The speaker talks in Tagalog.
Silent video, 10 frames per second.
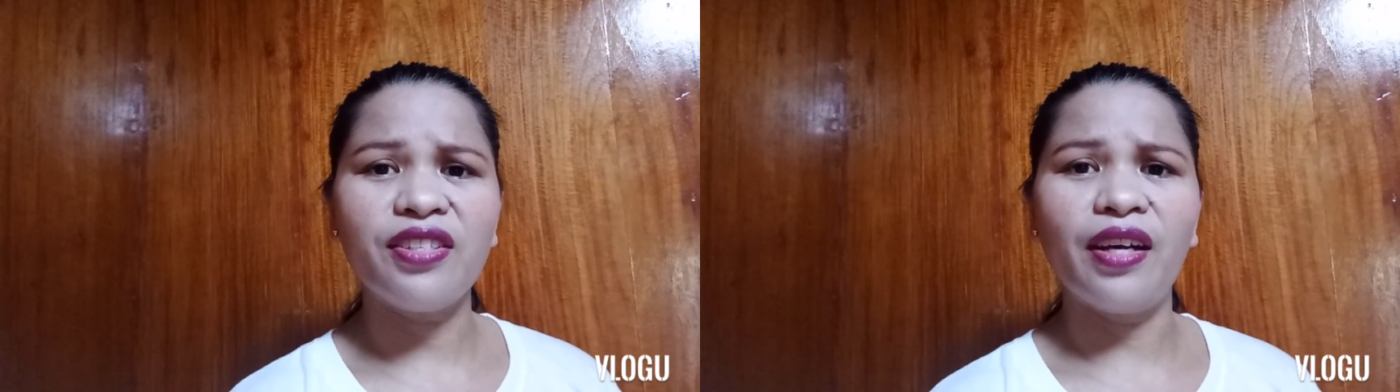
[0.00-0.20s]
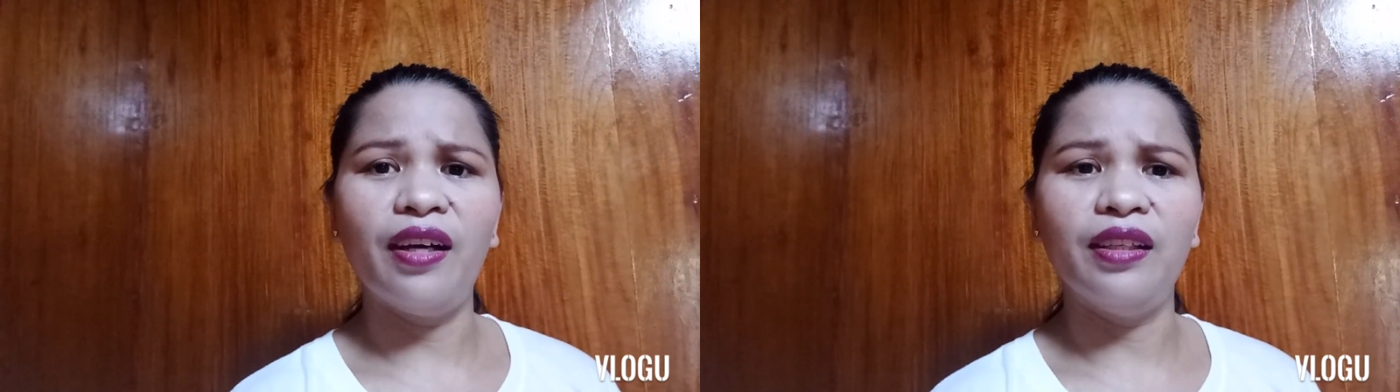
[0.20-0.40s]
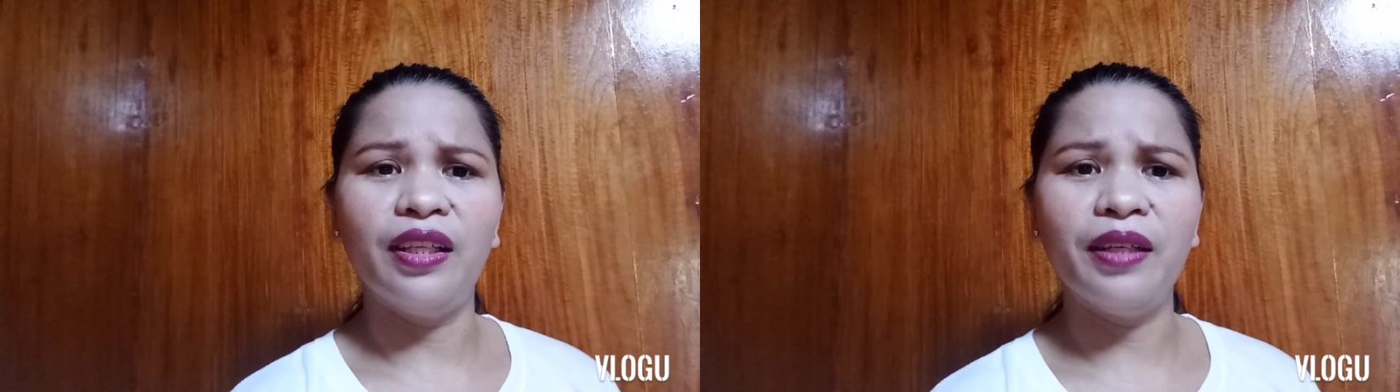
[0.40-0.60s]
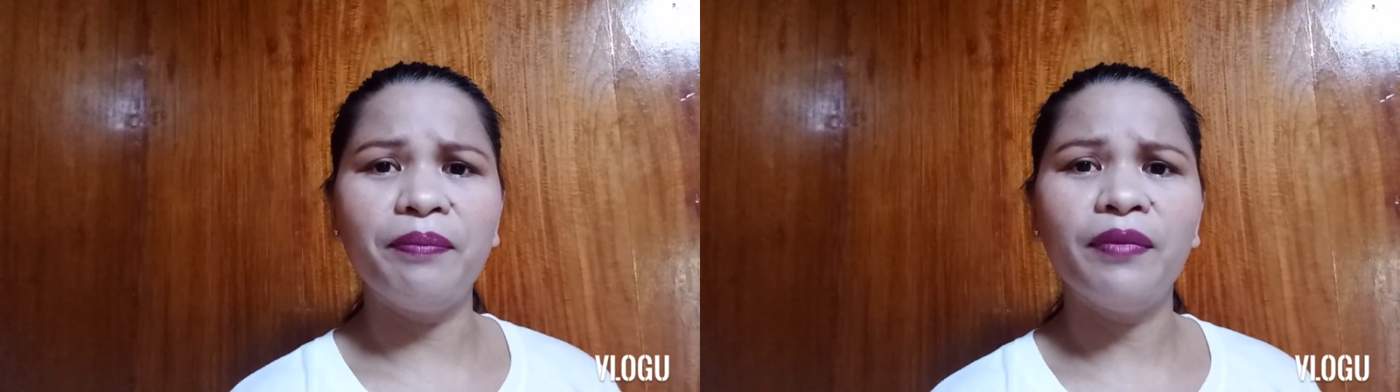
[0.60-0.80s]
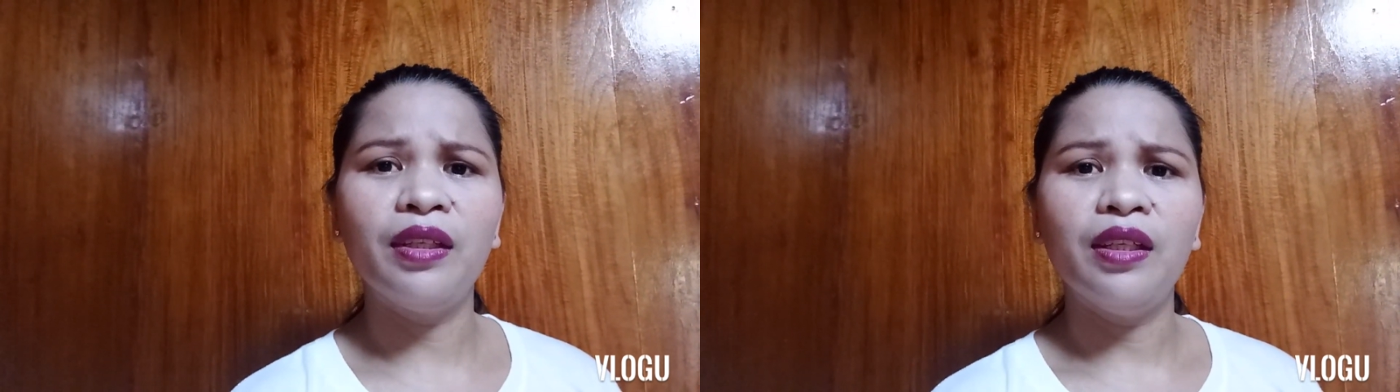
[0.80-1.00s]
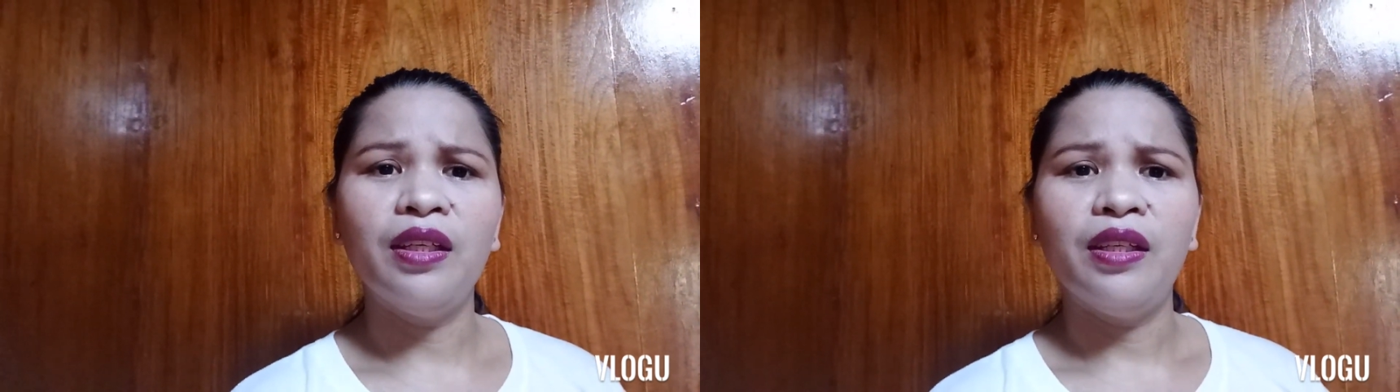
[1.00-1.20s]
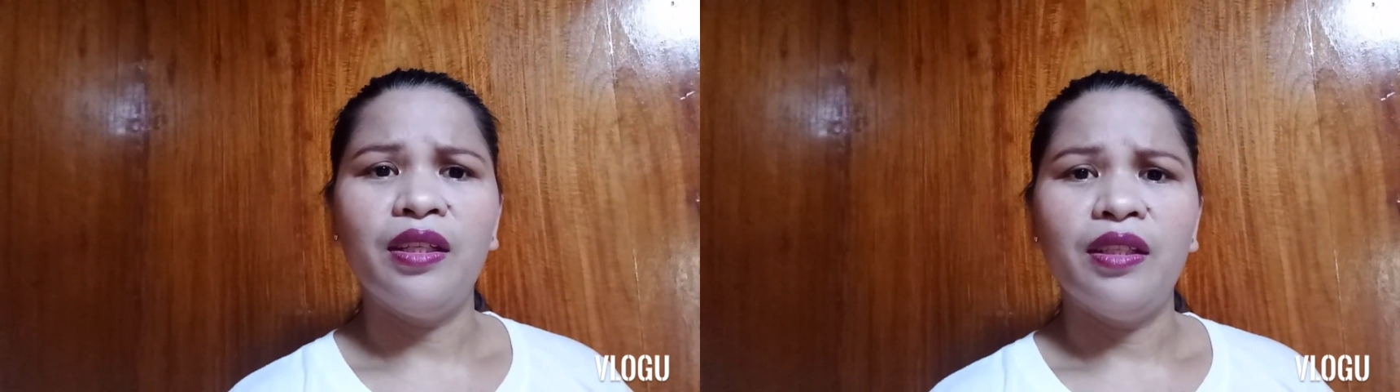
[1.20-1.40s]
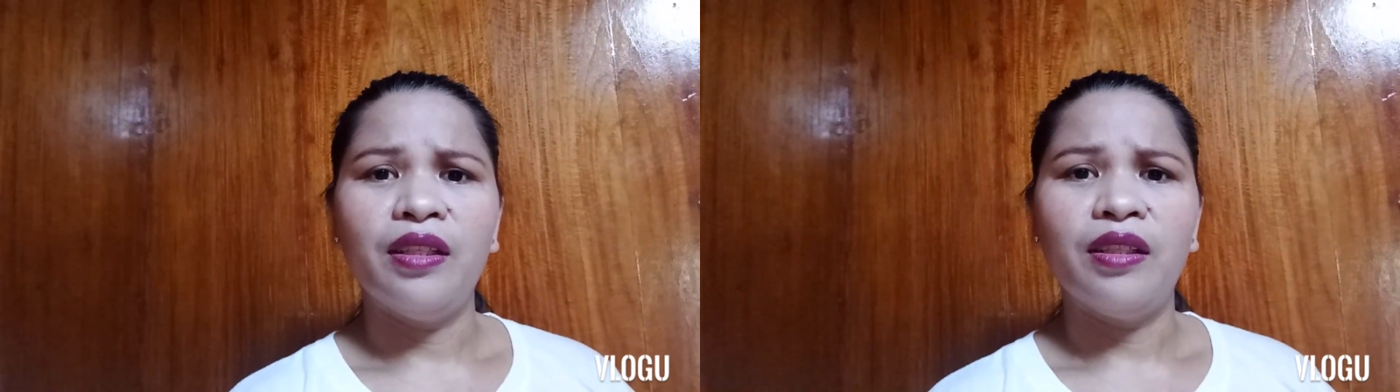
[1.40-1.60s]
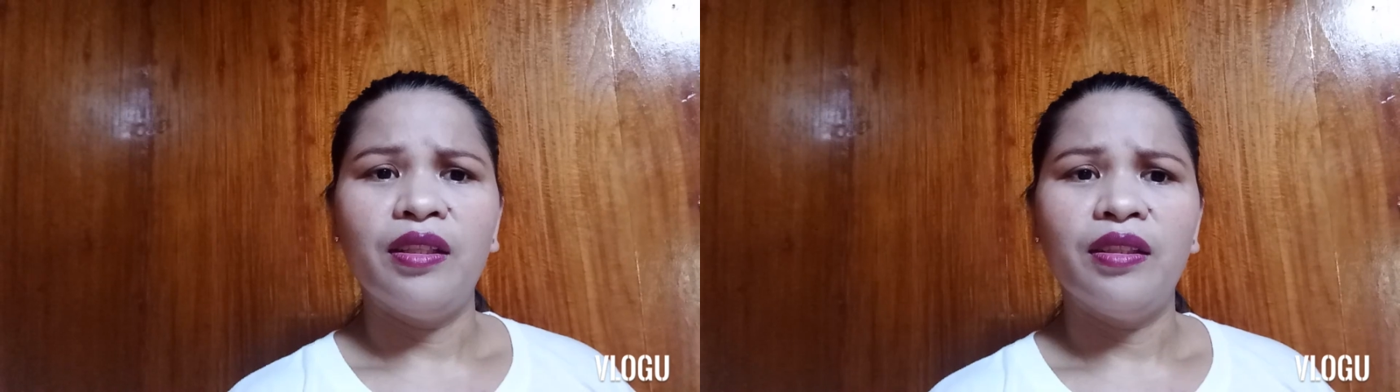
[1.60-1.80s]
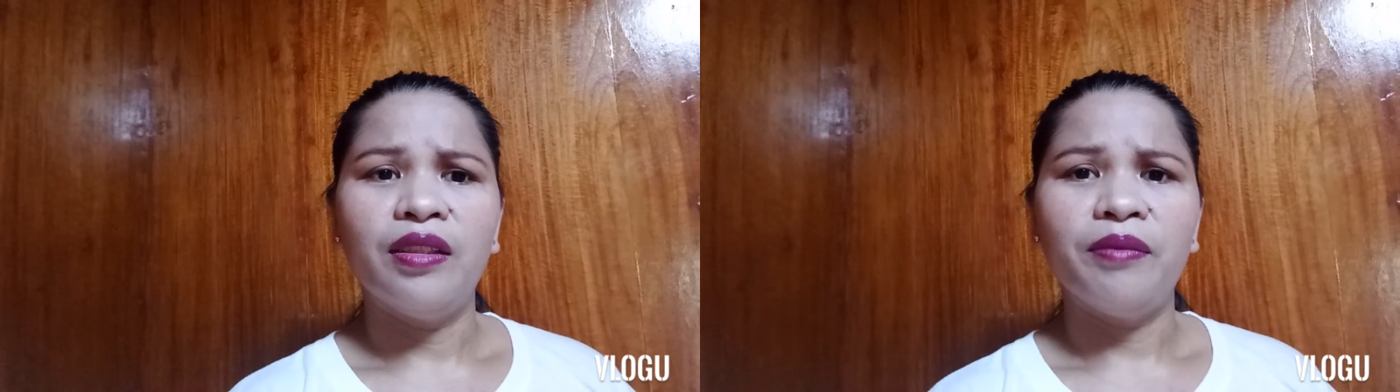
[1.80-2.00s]
sa halip,
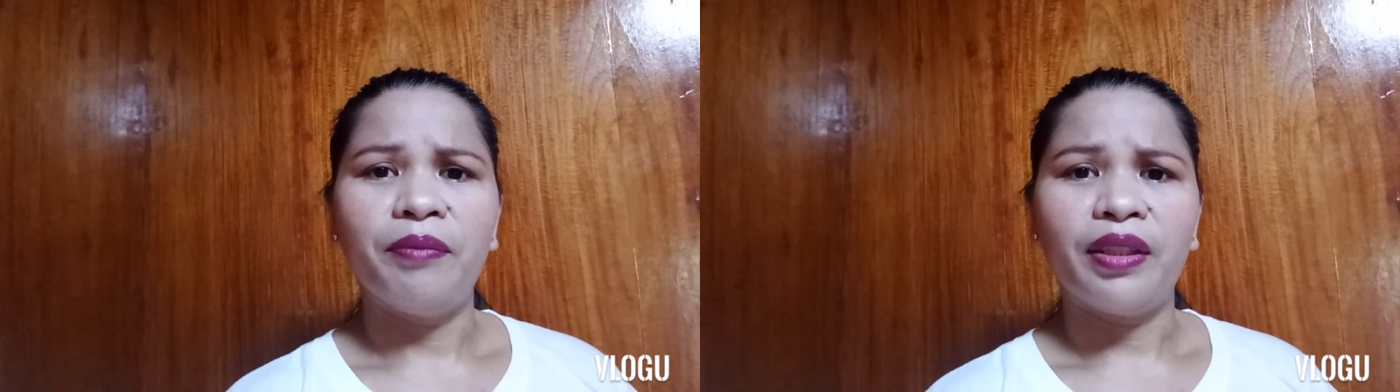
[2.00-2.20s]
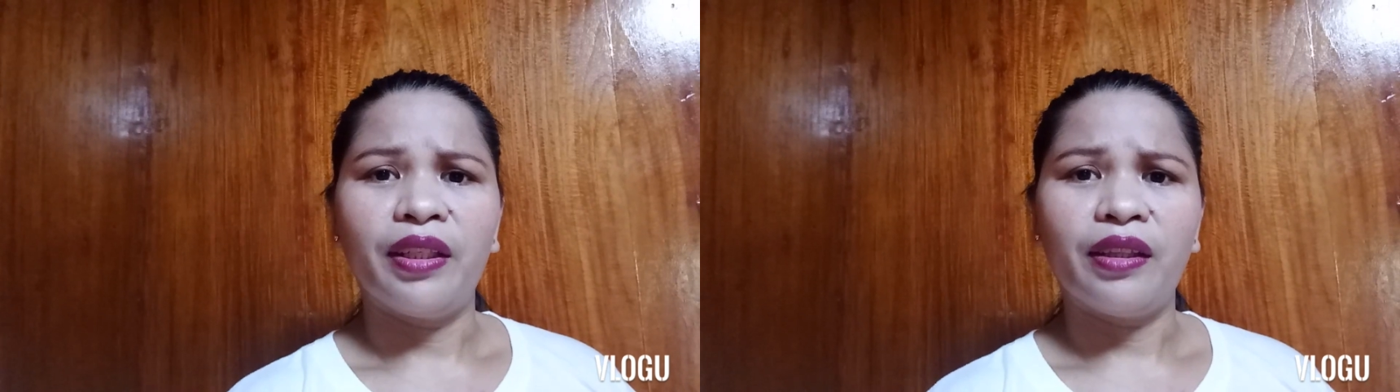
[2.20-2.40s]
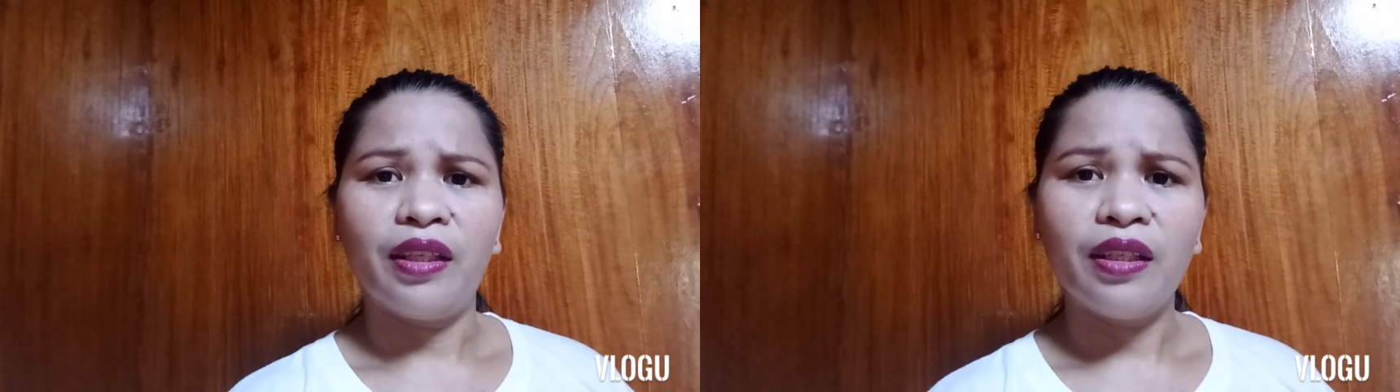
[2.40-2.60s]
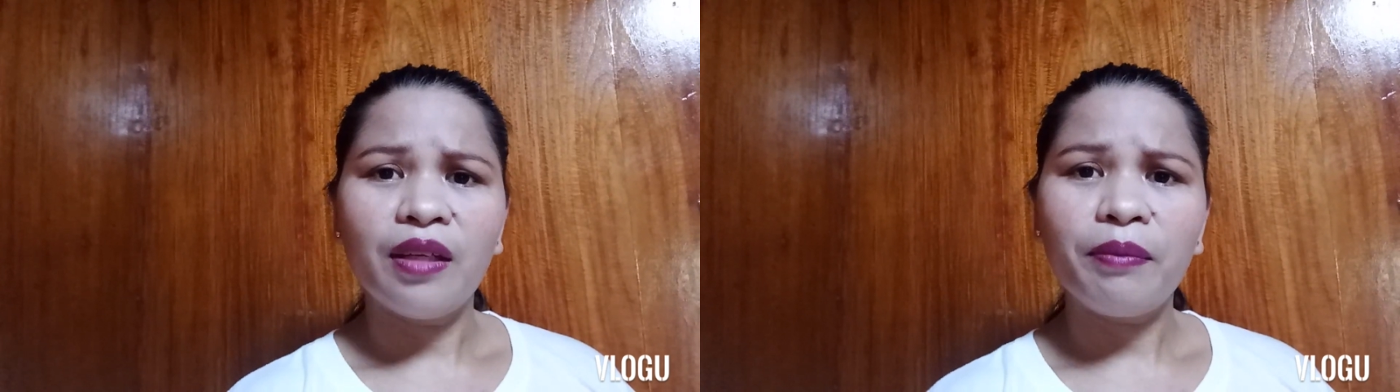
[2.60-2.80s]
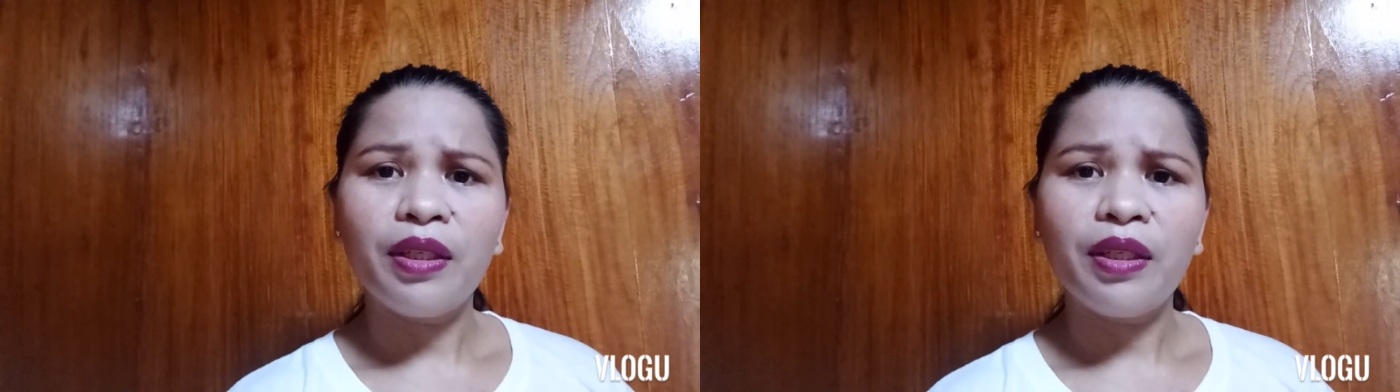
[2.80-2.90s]
pagdating ng